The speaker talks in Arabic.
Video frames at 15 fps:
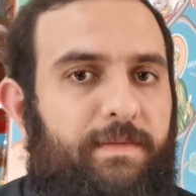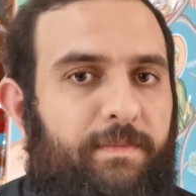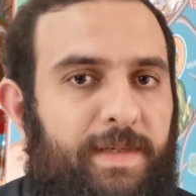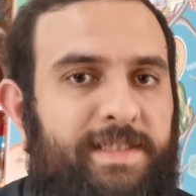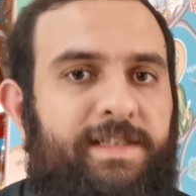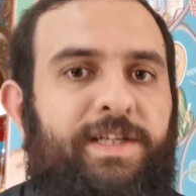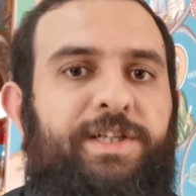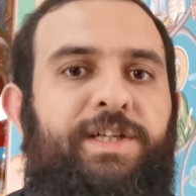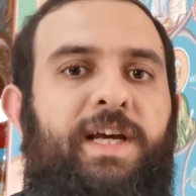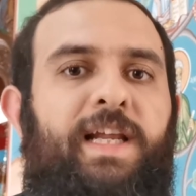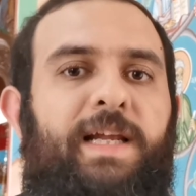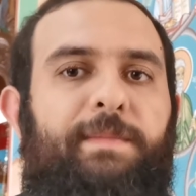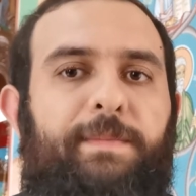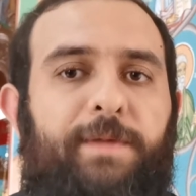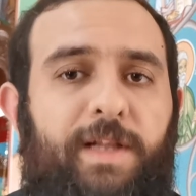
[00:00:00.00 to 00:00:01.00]
مرة الجاي
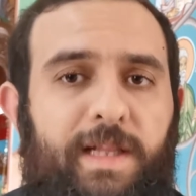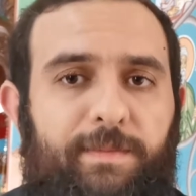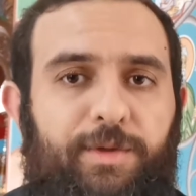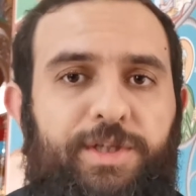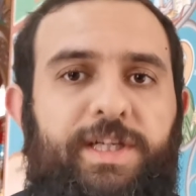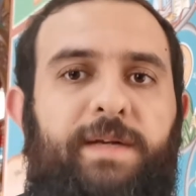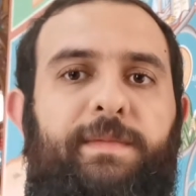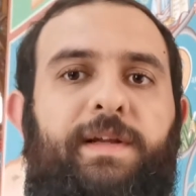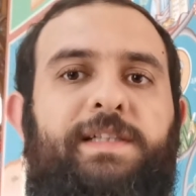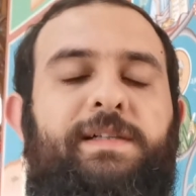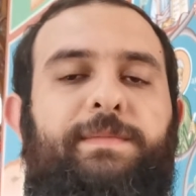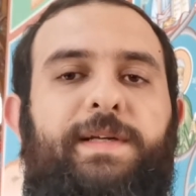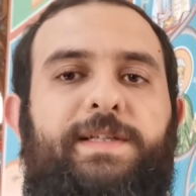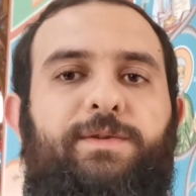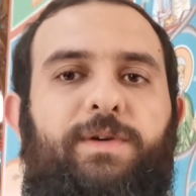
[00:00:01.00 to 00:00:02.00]
لما بتطلبوا شيء من
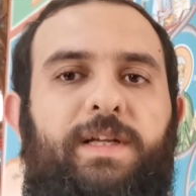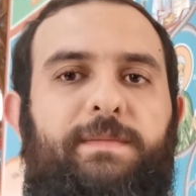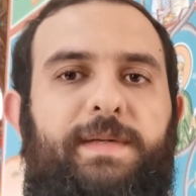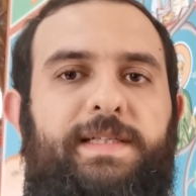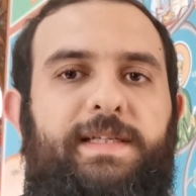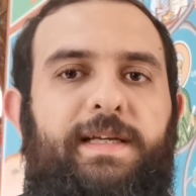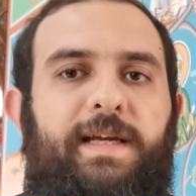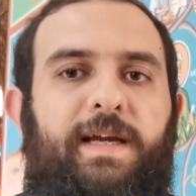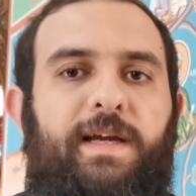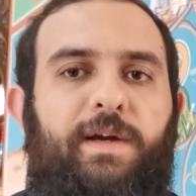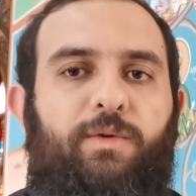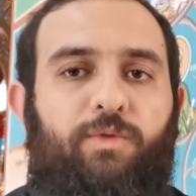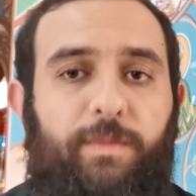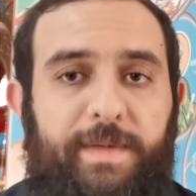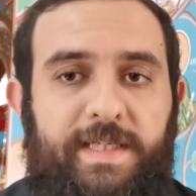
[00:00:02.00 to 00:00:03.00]
الرب يسوع المسيح
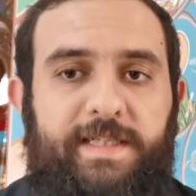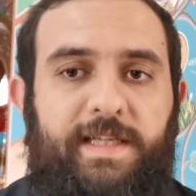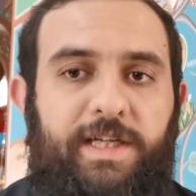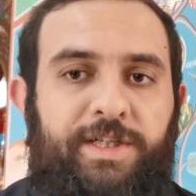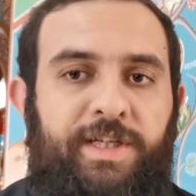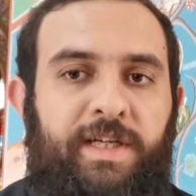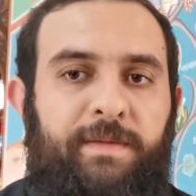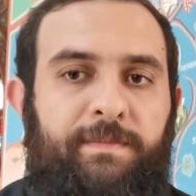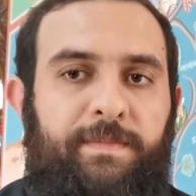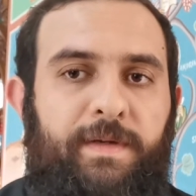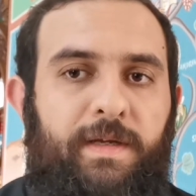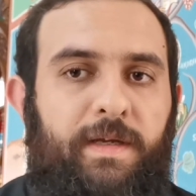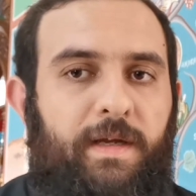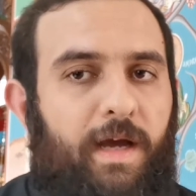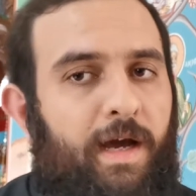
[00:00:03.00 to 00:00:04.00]
وبيستجيب
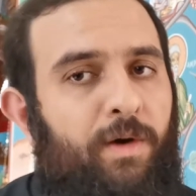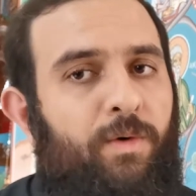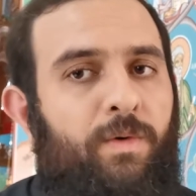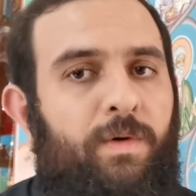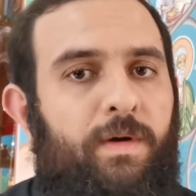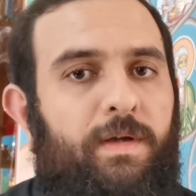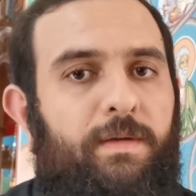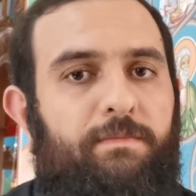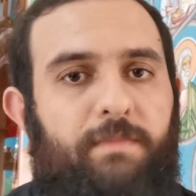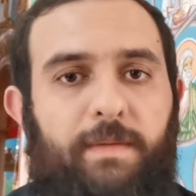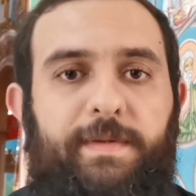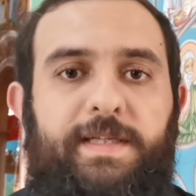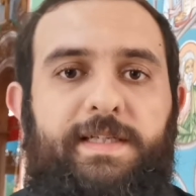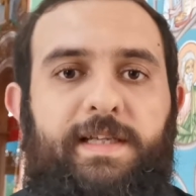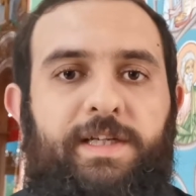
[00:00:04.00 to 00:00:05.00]
أو ما
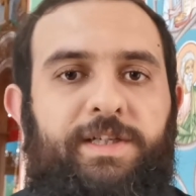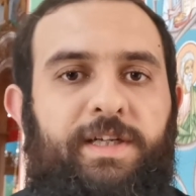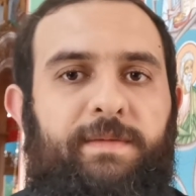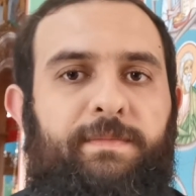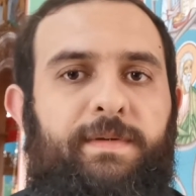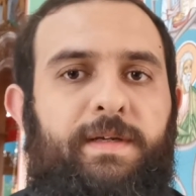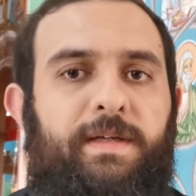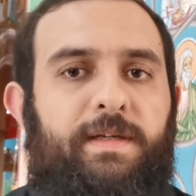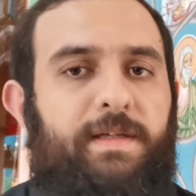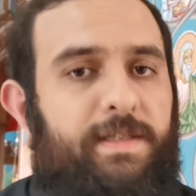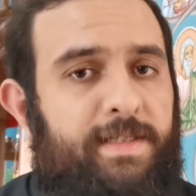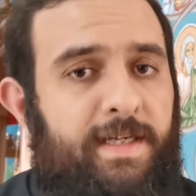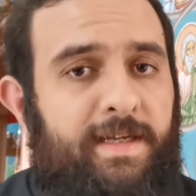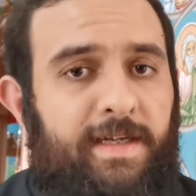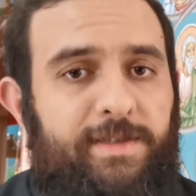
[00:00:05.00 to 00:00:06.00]
بيستجيب
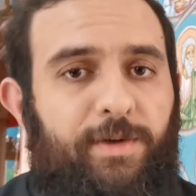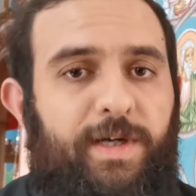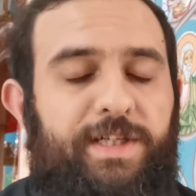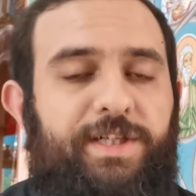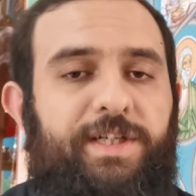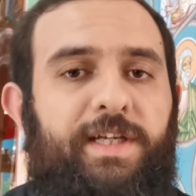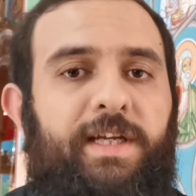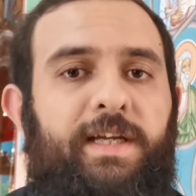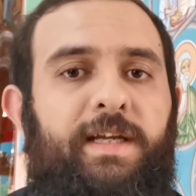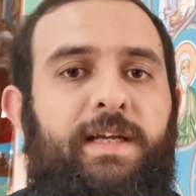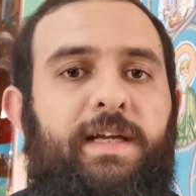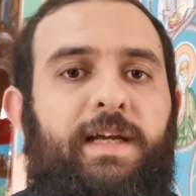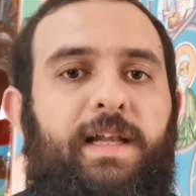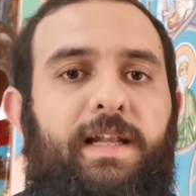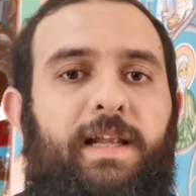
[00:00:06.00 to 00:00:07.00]
تذكروا هالشي
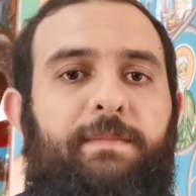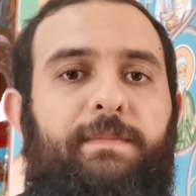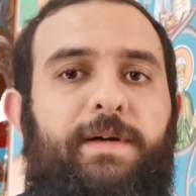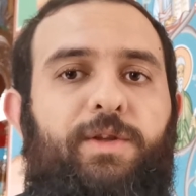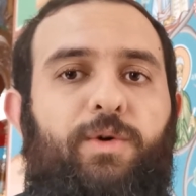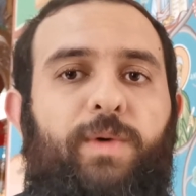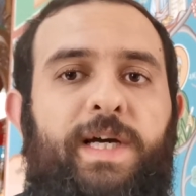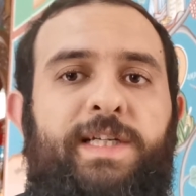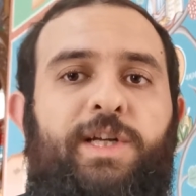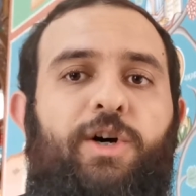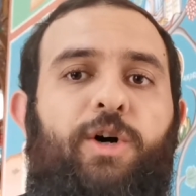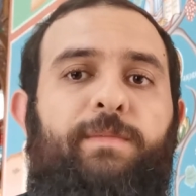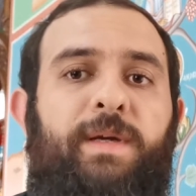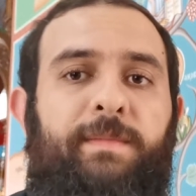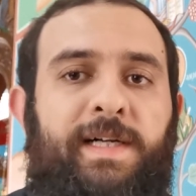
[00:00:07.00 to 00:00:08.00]
لما
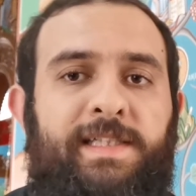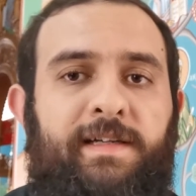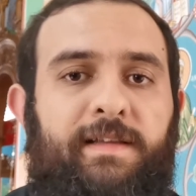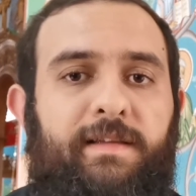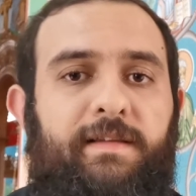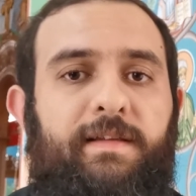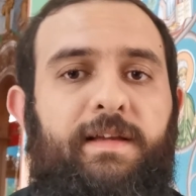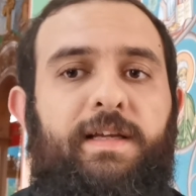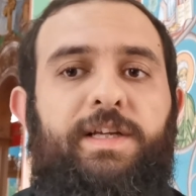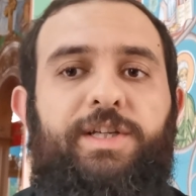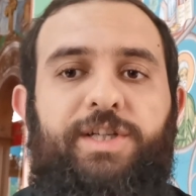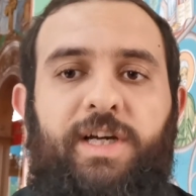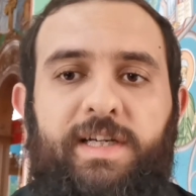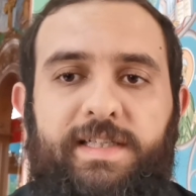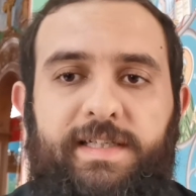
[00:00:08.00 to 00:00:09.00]
تواجهوا بمرض
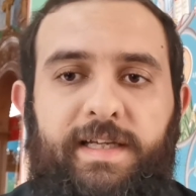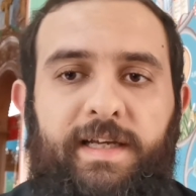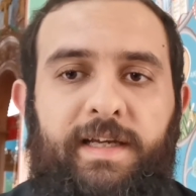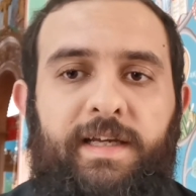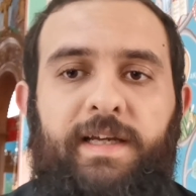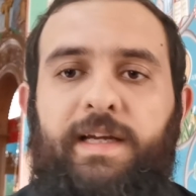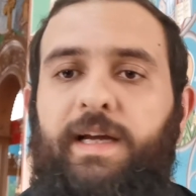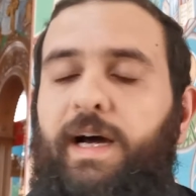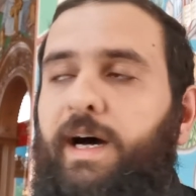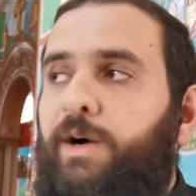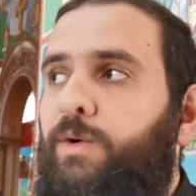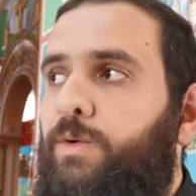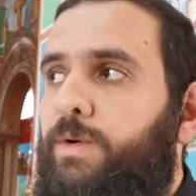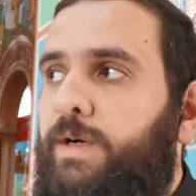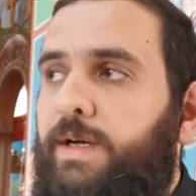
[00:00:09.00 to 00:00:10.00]
شخصي
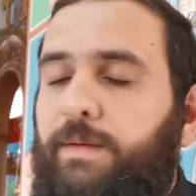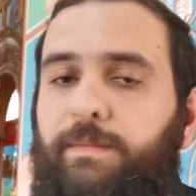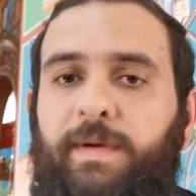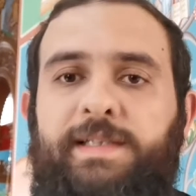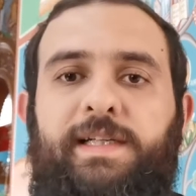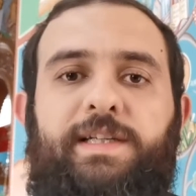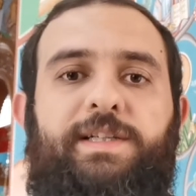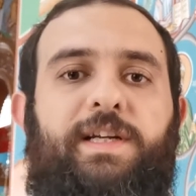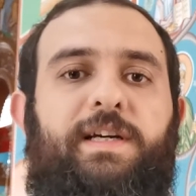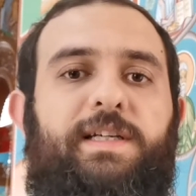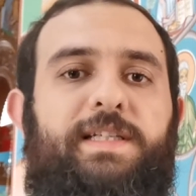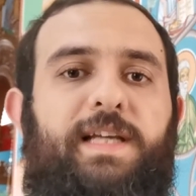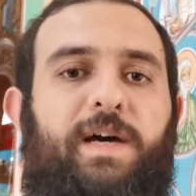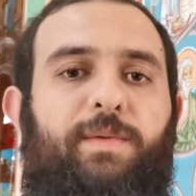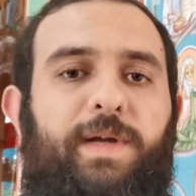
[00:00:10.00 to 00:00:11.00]
أو مرض
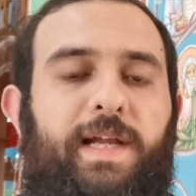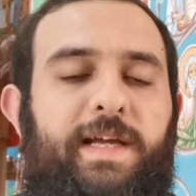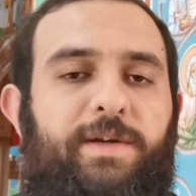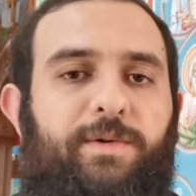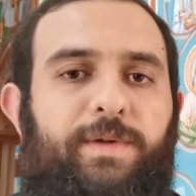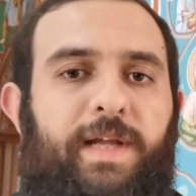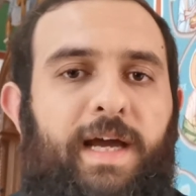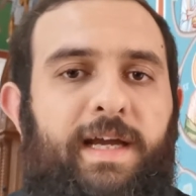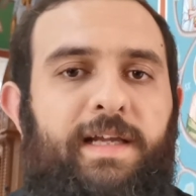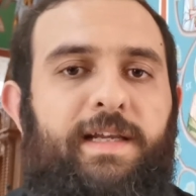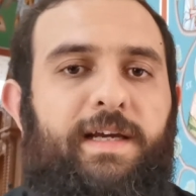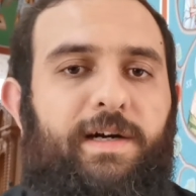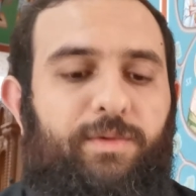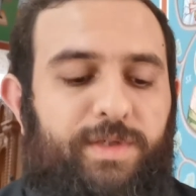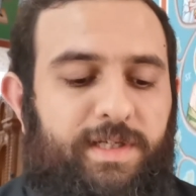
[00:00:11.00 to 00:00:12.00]
شخص حواليكم
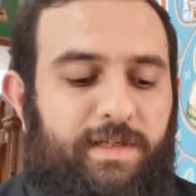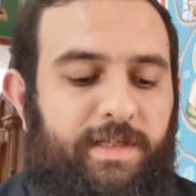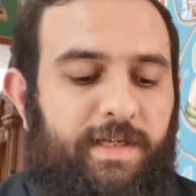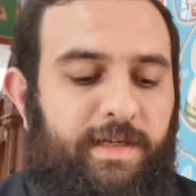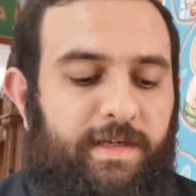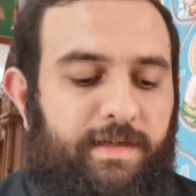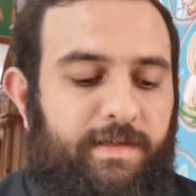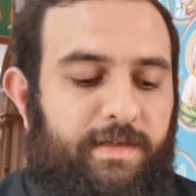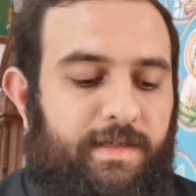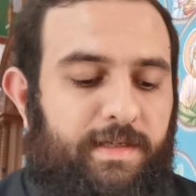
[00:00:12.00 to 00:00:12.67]
عائلة أو صديق